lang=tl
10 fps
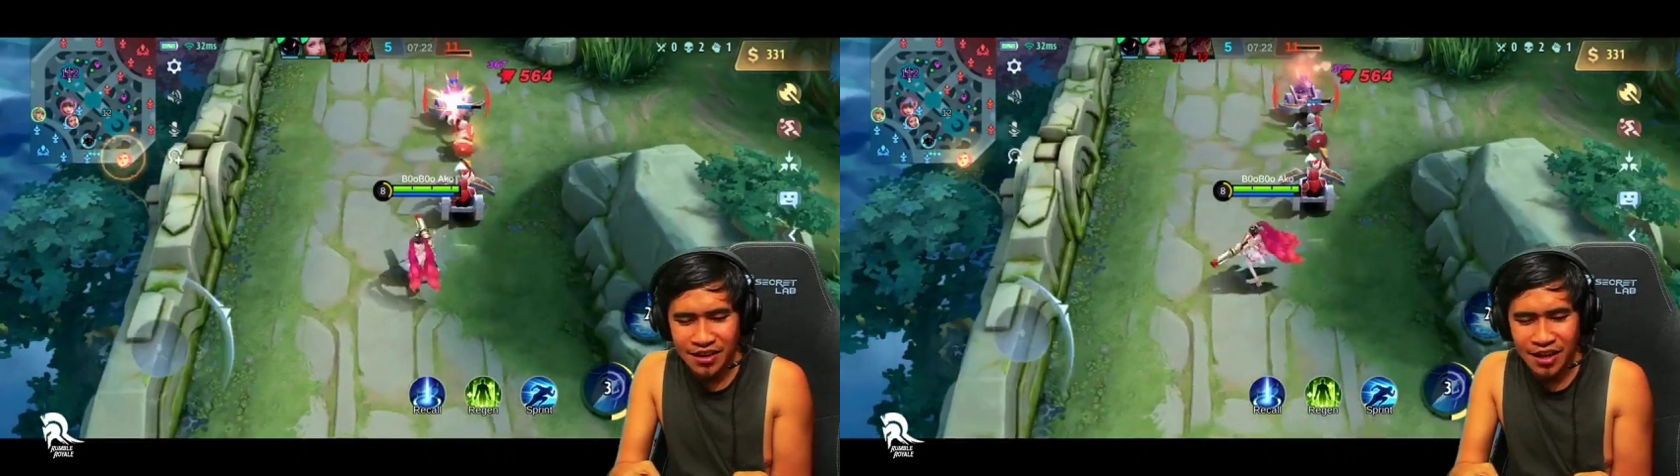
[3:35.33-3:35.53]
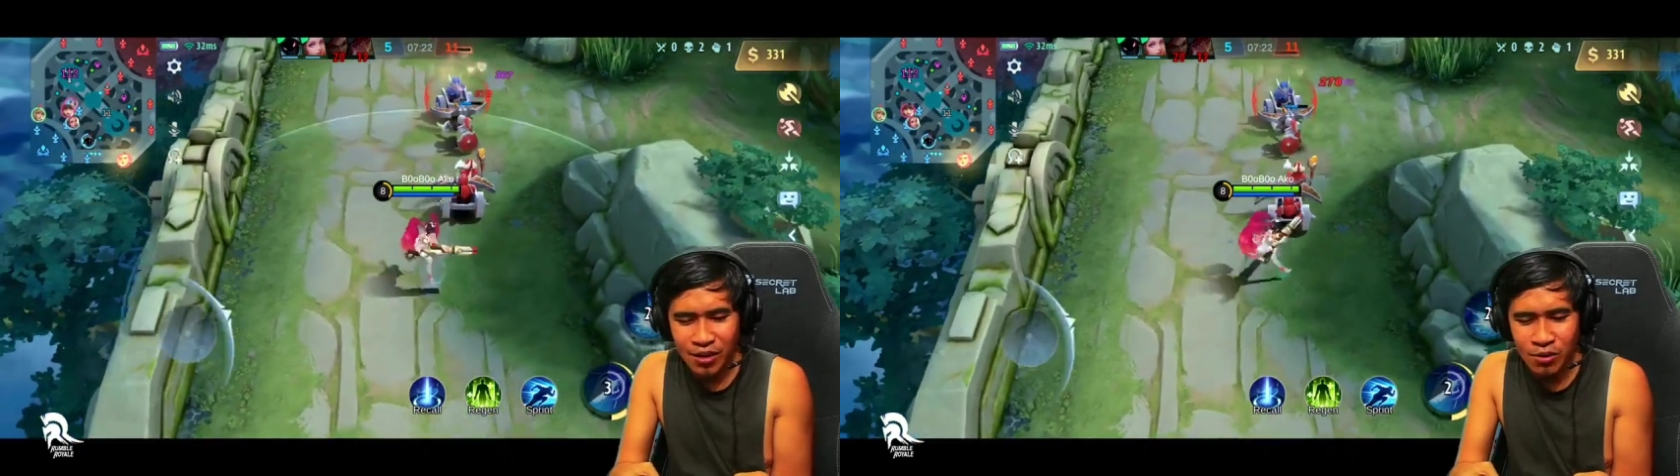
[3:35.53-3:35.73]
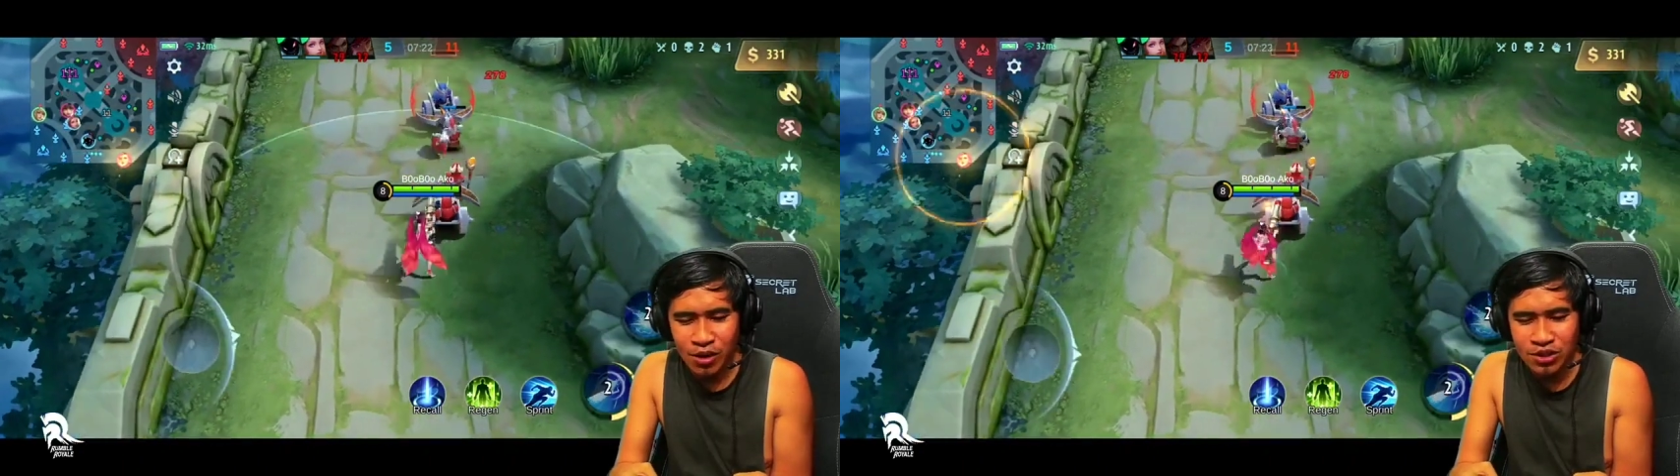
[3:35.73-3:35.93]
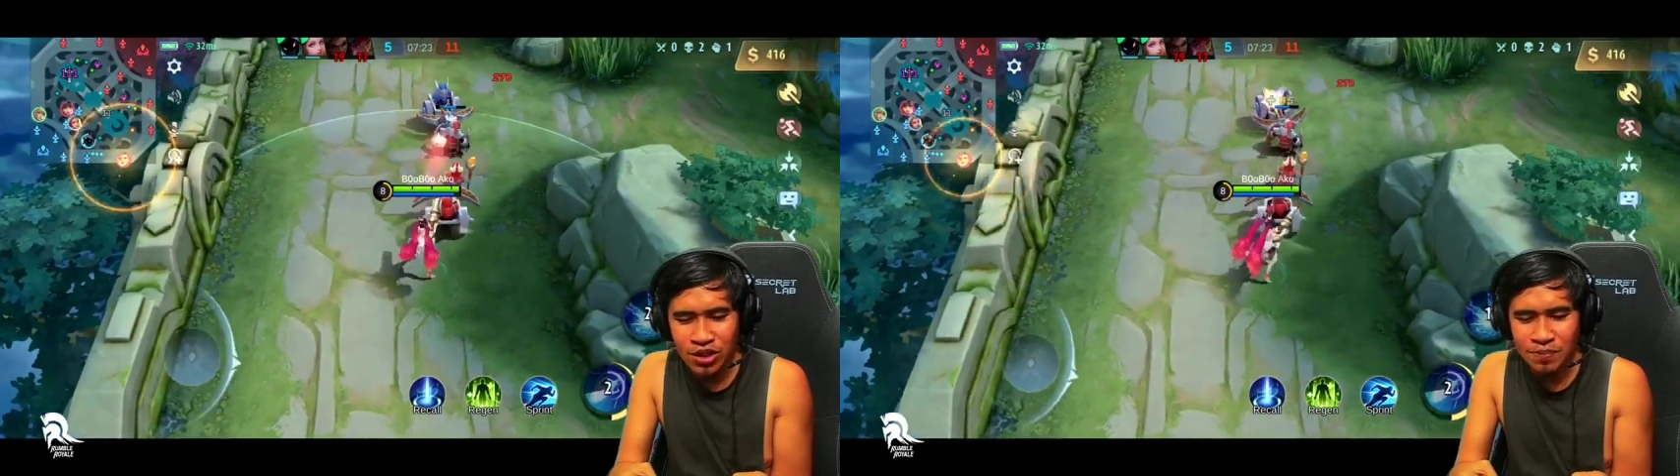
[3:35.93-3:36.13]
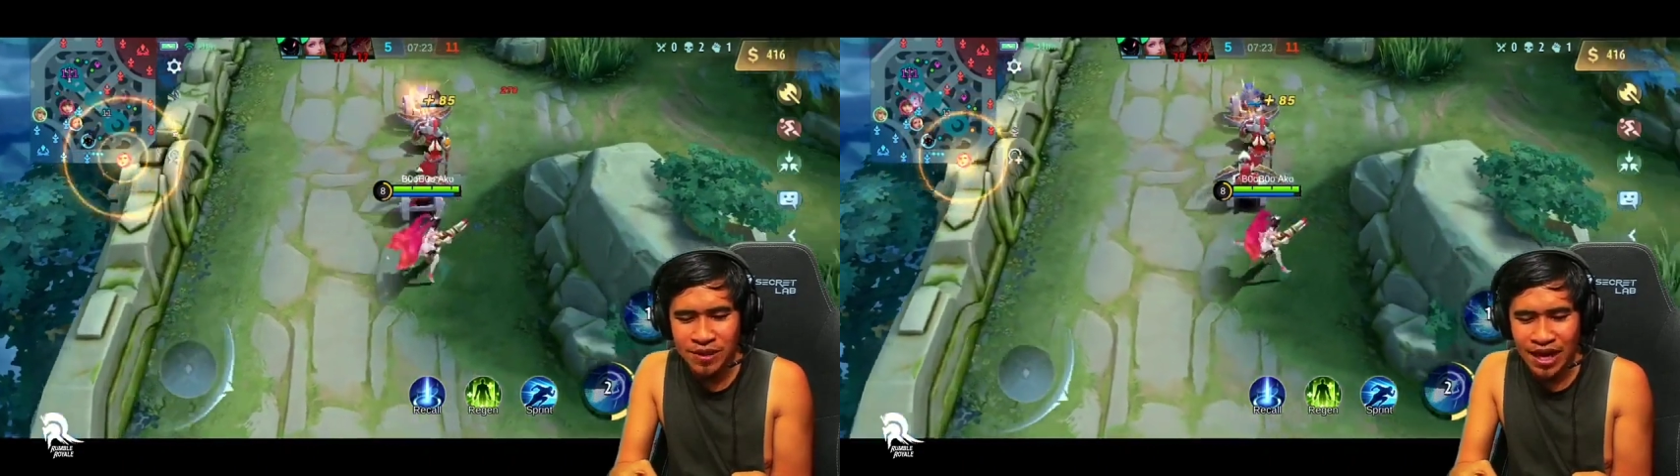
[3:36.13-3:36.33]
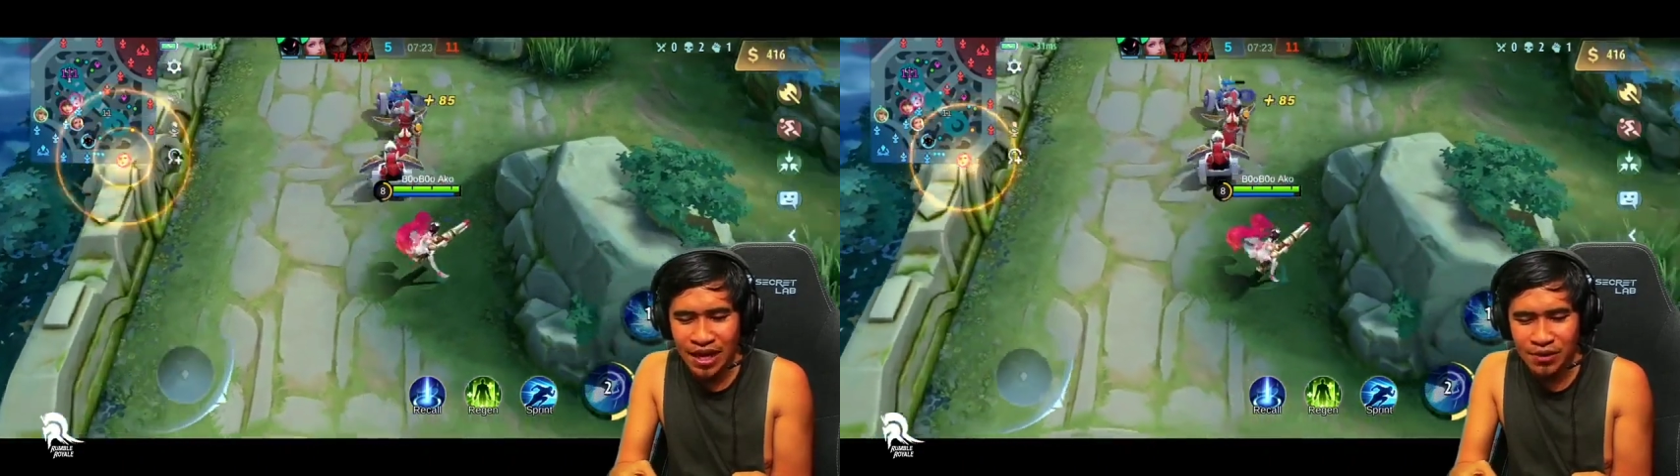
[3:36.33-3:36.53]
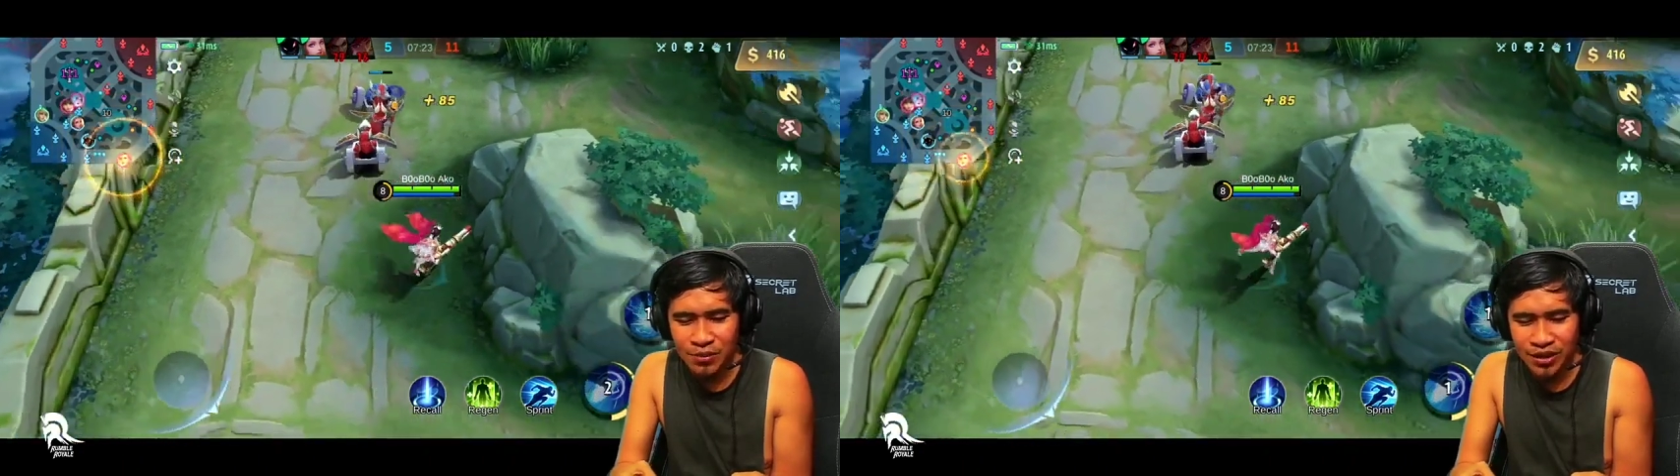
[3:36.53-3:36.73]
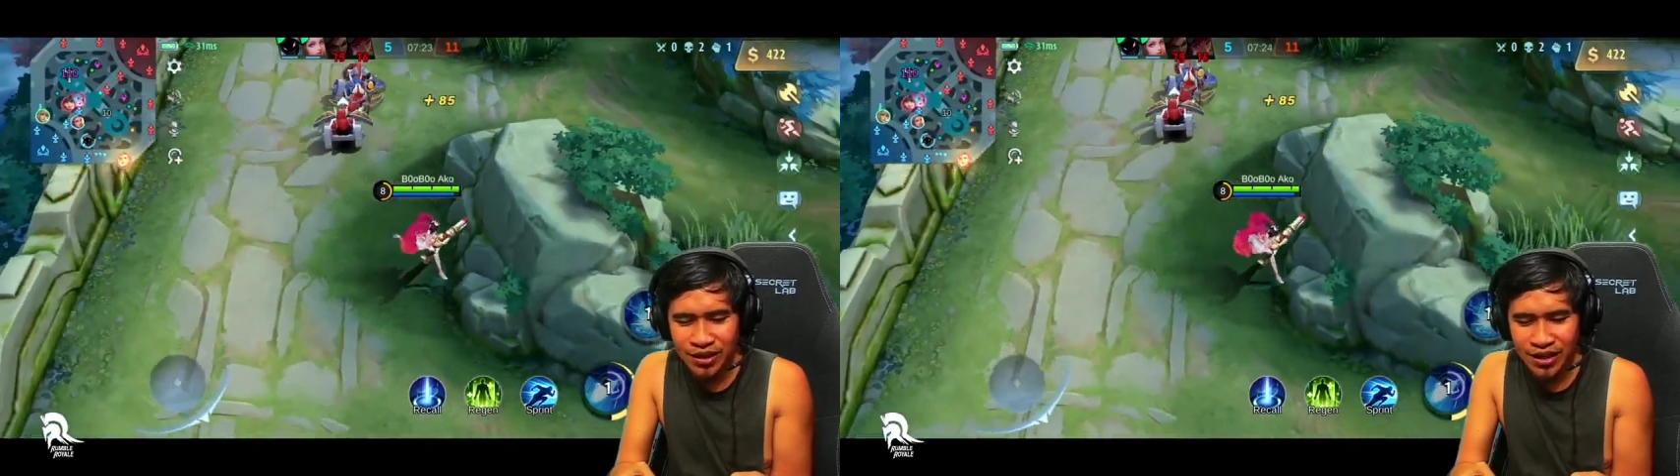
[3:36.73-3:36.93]
Kaya kung ako sa'yo,
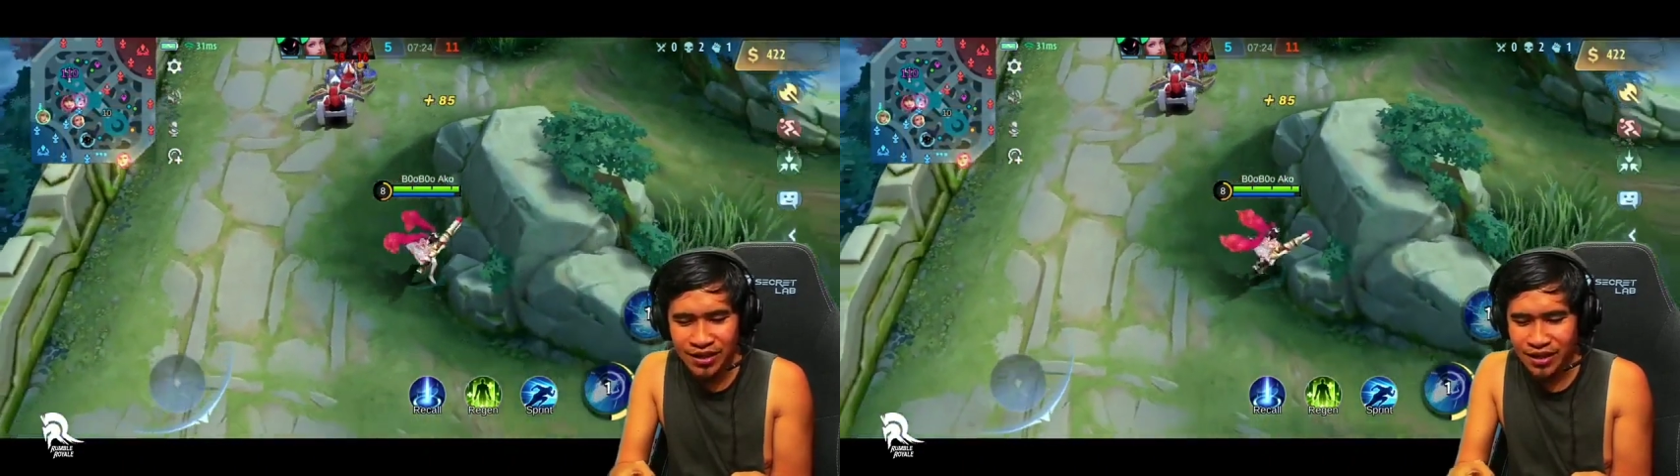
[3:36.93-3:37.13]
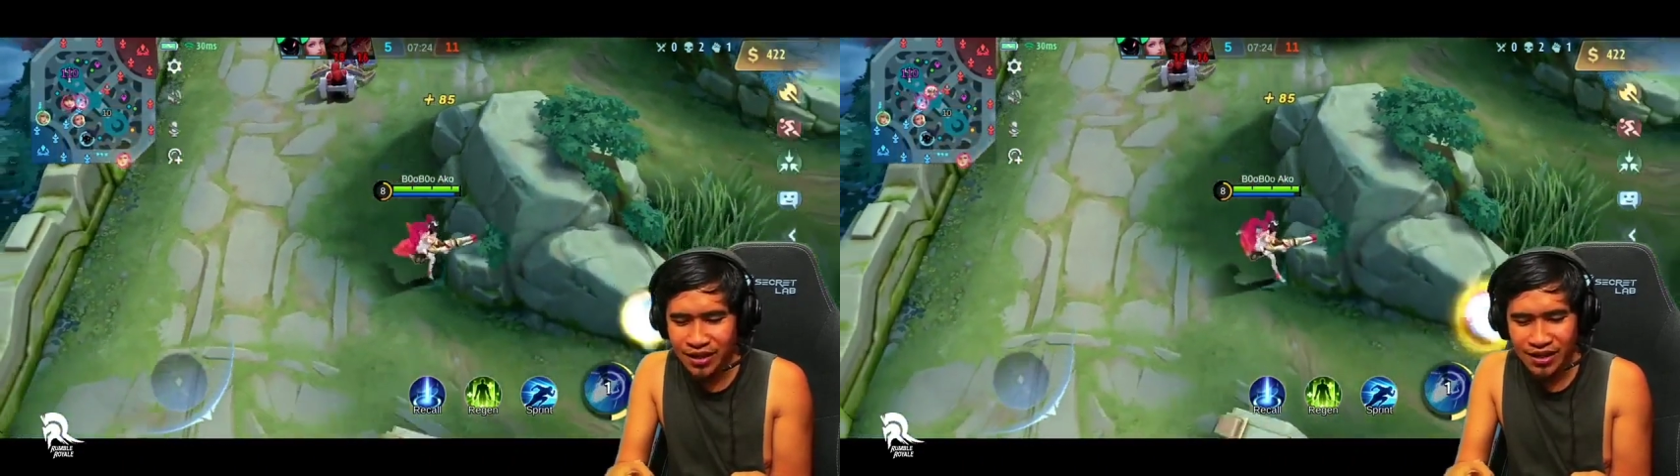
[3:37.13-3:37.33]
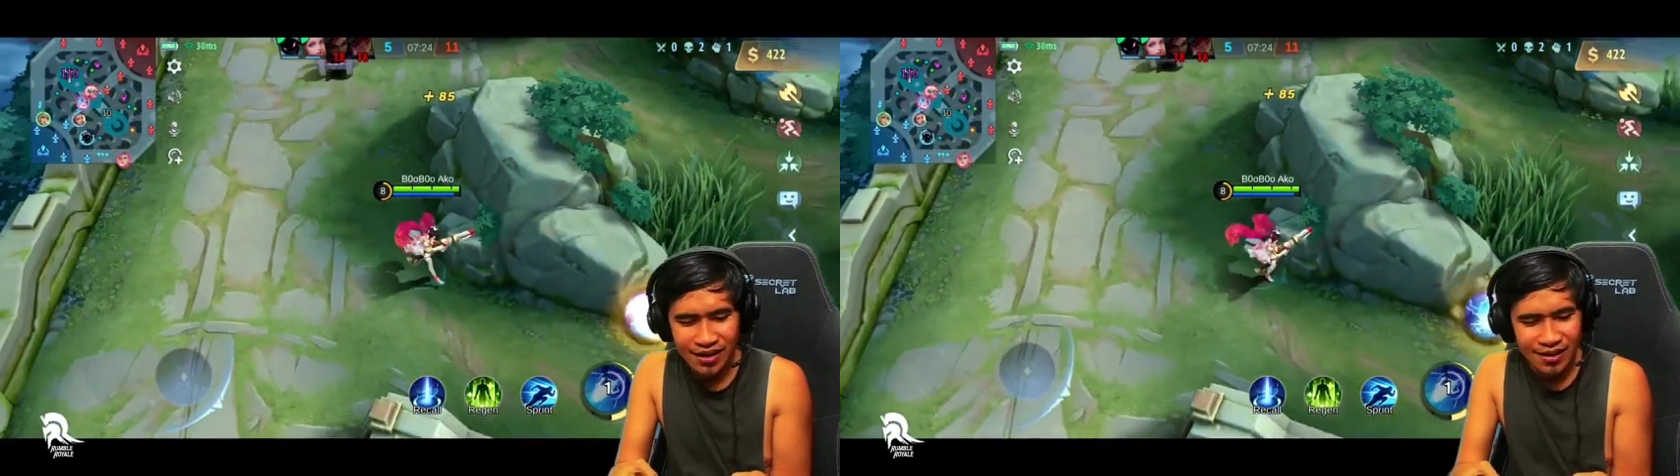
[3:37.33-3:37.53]
patalo mo na yan.